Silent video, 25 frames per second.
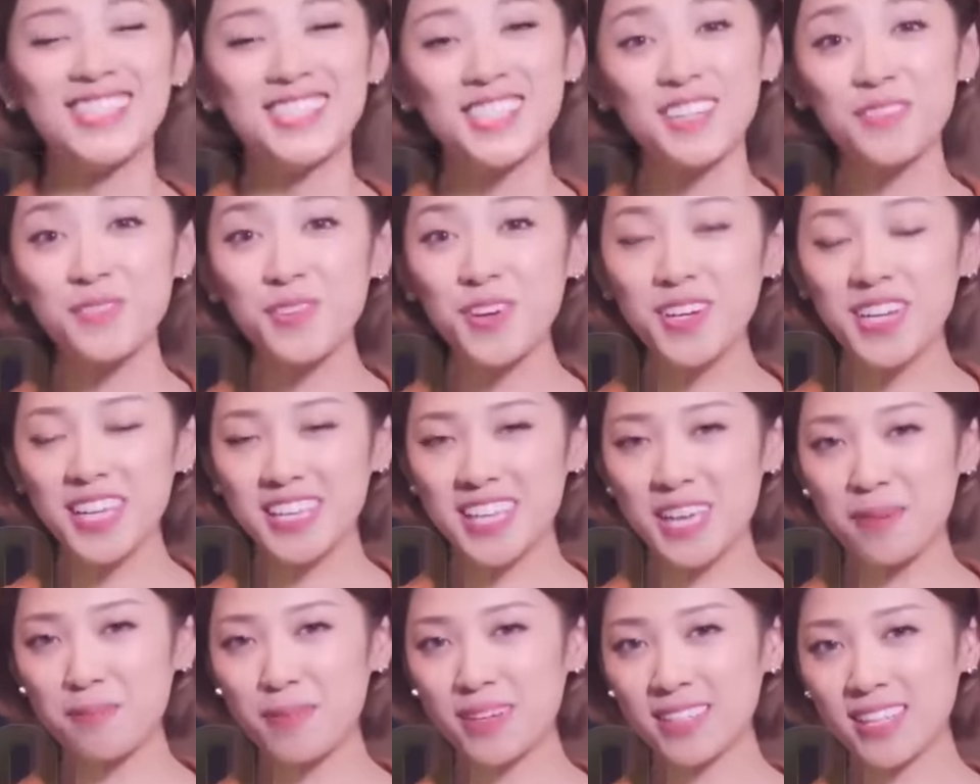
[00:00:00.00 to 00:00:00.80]
Rất vui được
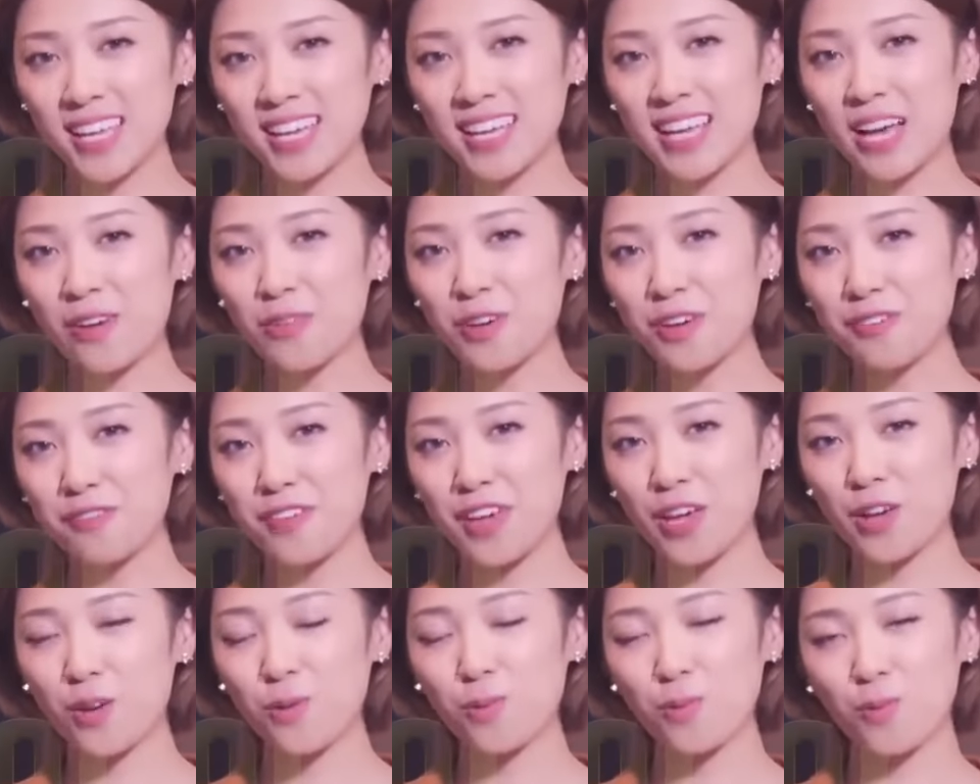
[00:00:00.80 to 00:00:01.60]
chào mừng tất cả quý
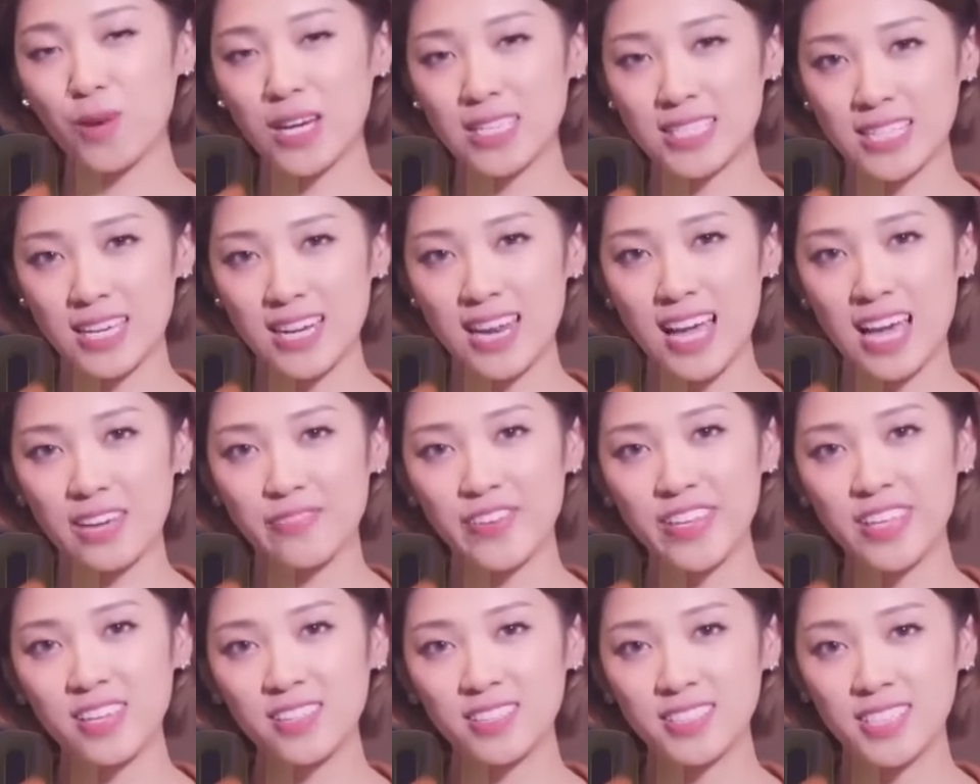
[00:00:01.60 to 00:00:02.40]
vị cùng quay trở lại
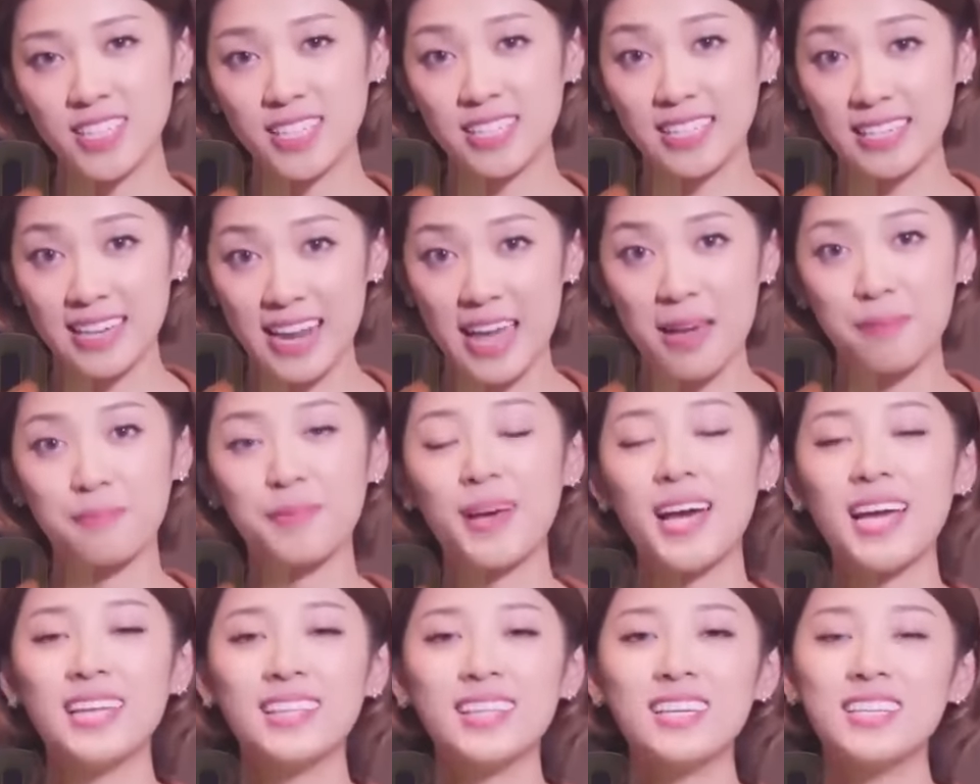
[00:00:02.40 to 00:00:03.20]
với chương trình Đẹp
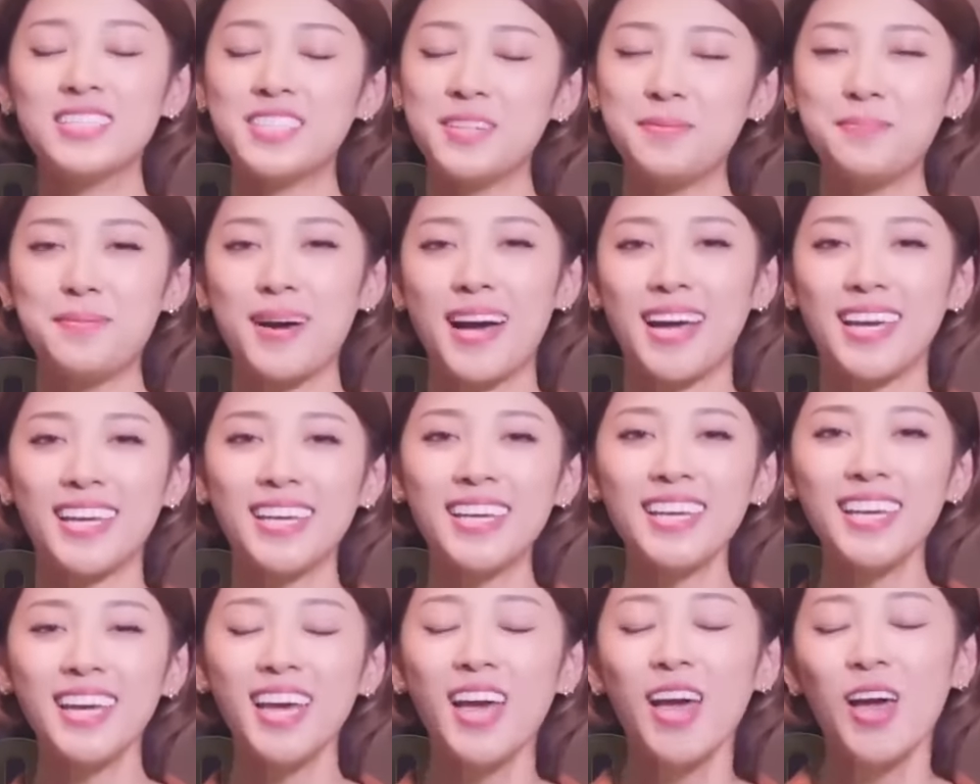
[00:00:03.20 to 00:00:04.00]
24 trên
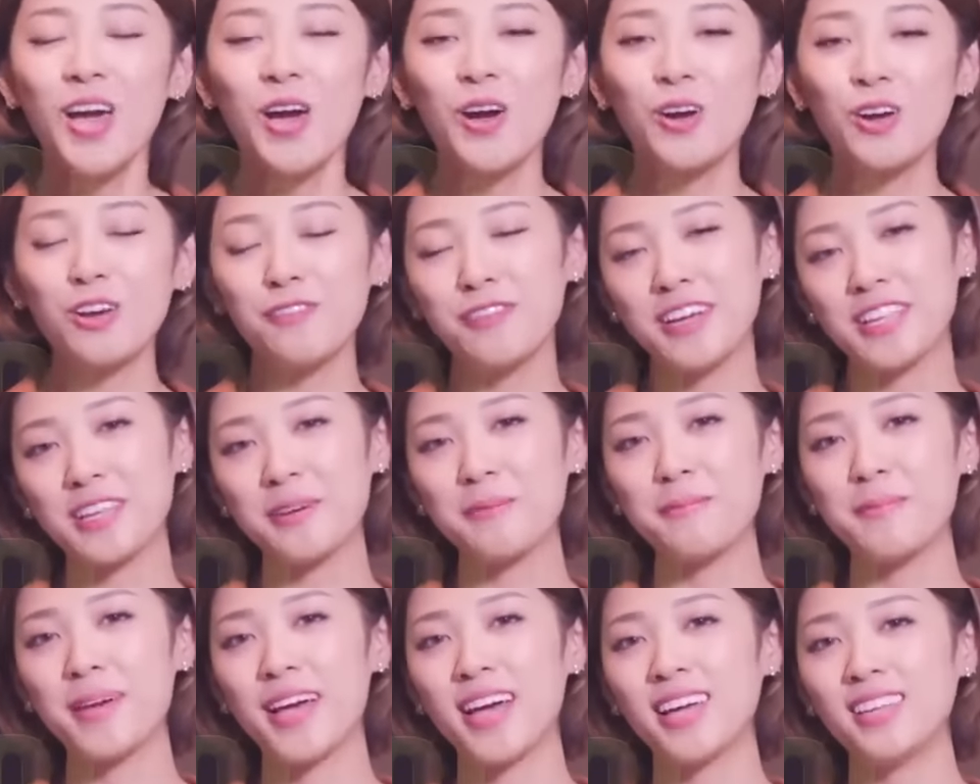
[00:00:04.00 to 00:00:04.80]
7 Quý vị
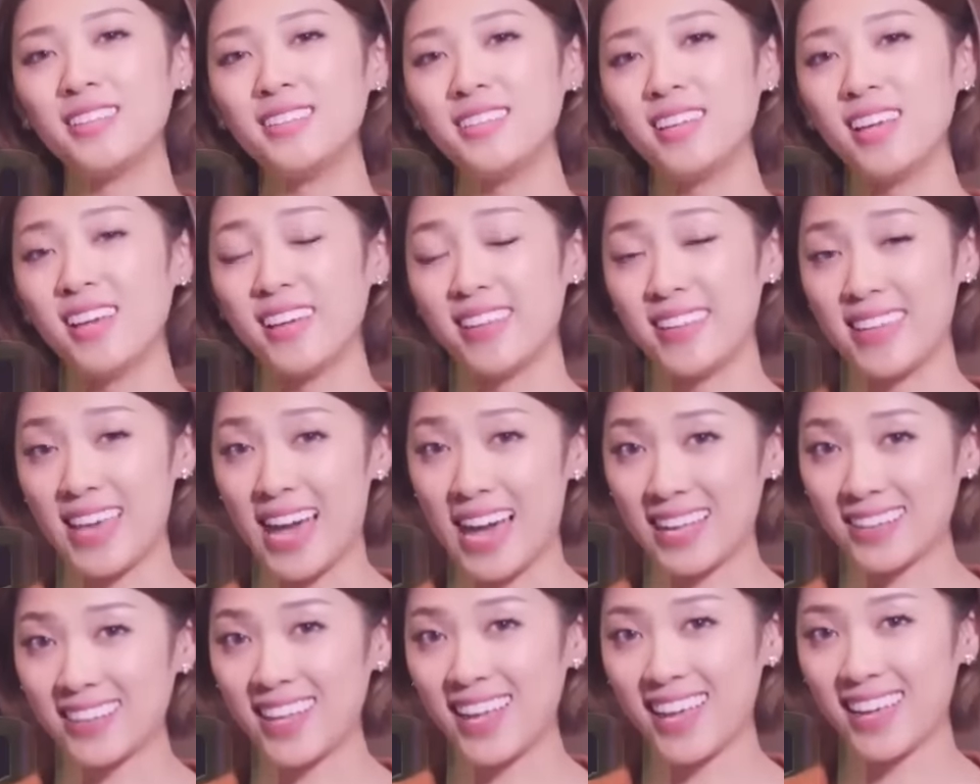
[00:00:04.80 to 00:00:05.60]
thân mến,
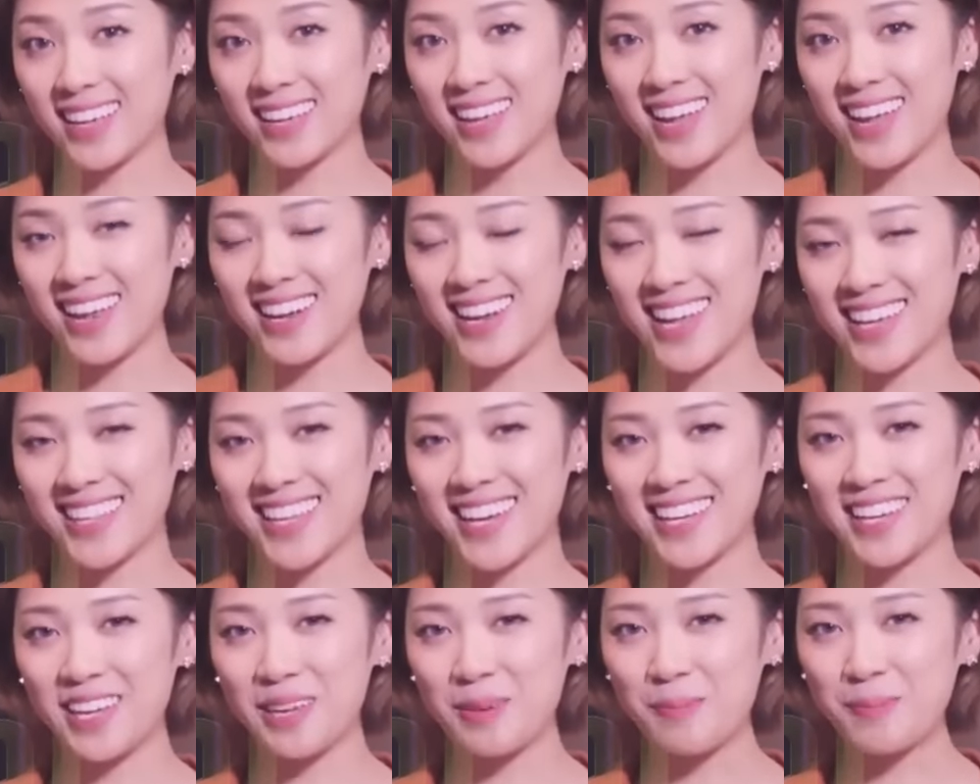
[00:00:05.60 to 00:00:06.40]
dạ tiệc là
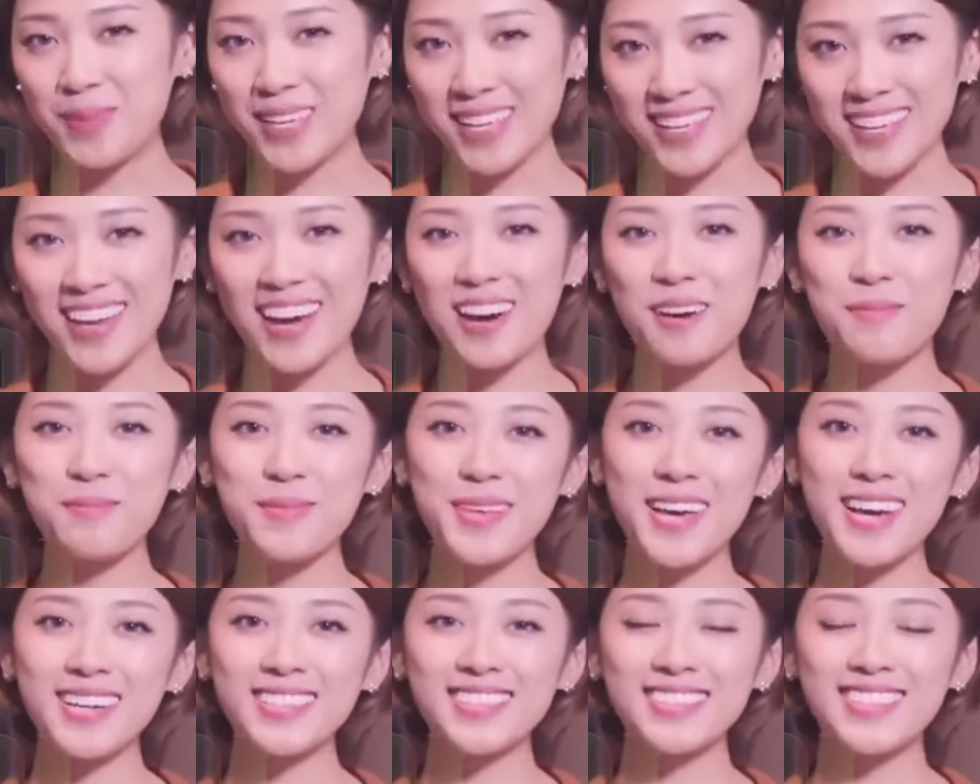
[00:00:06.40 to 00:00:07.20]
thời điểm thích hợp
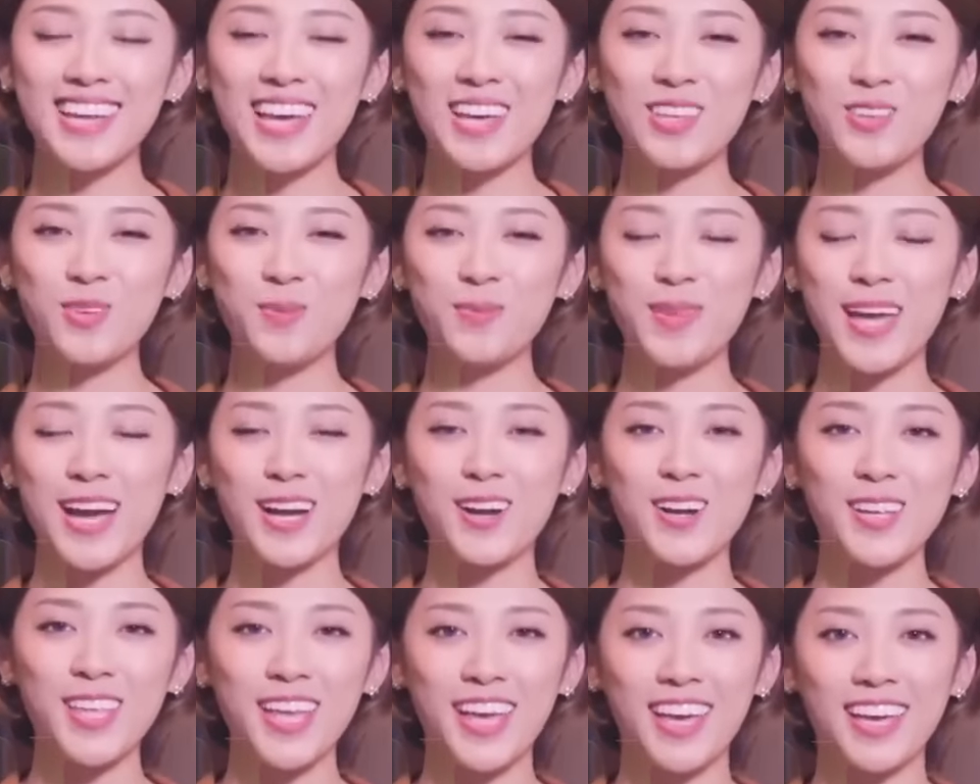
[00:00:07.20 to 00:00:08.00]
nhất để chúng ta
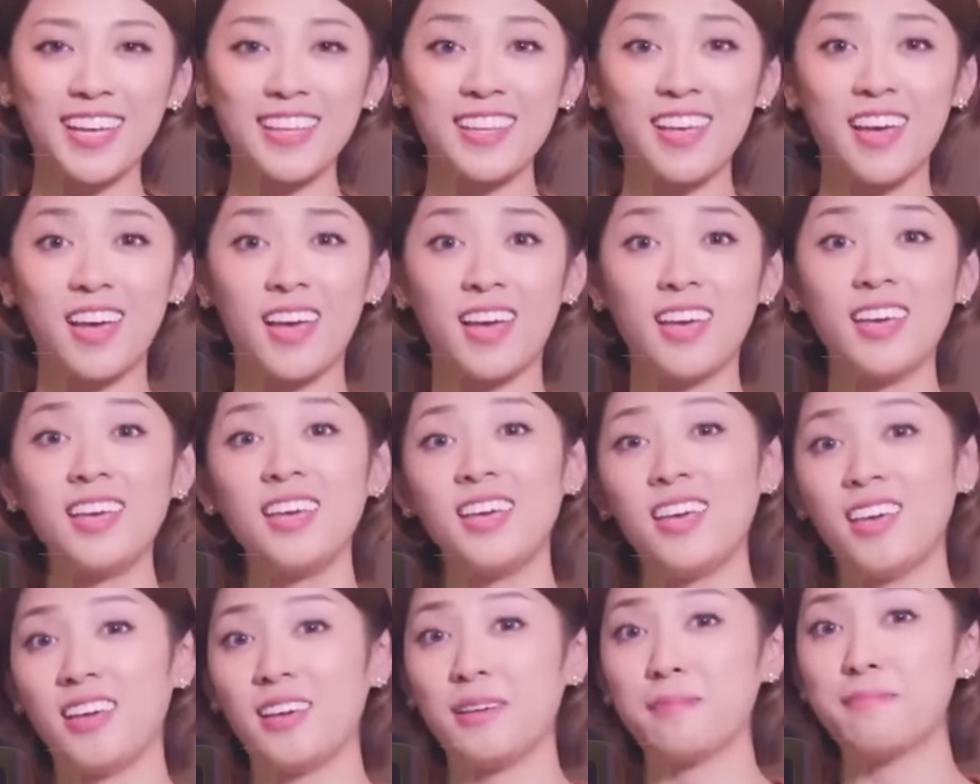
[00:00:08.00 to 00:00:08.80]
có thể thể
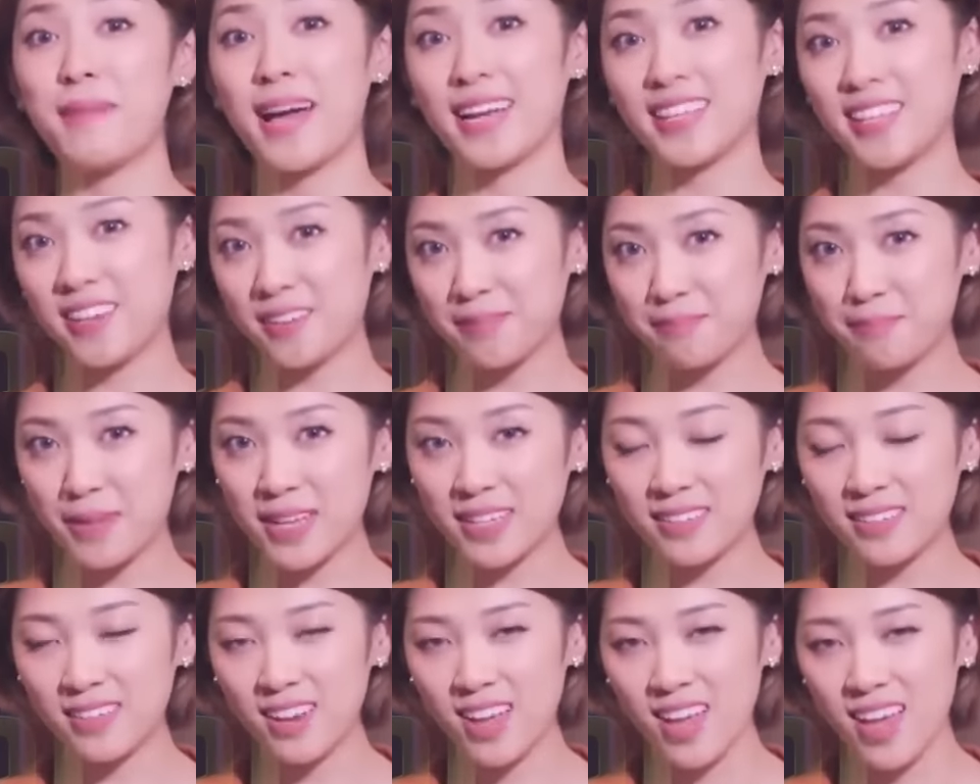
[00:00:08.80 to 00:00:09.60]
hiện bản thân
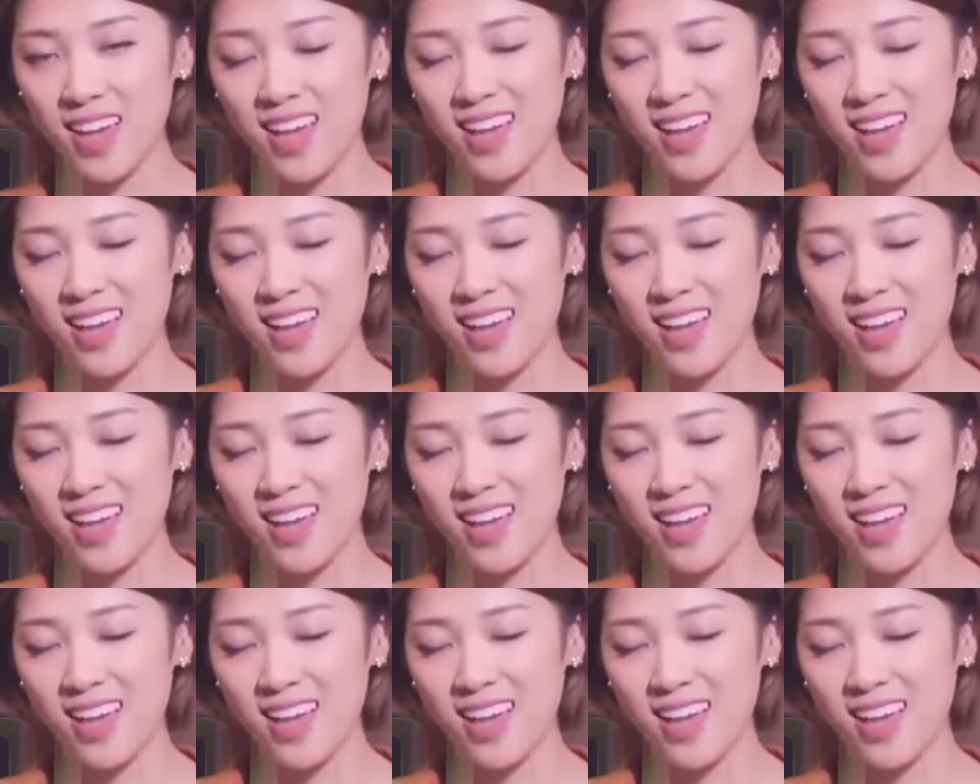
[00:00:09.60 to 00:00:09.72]
mình.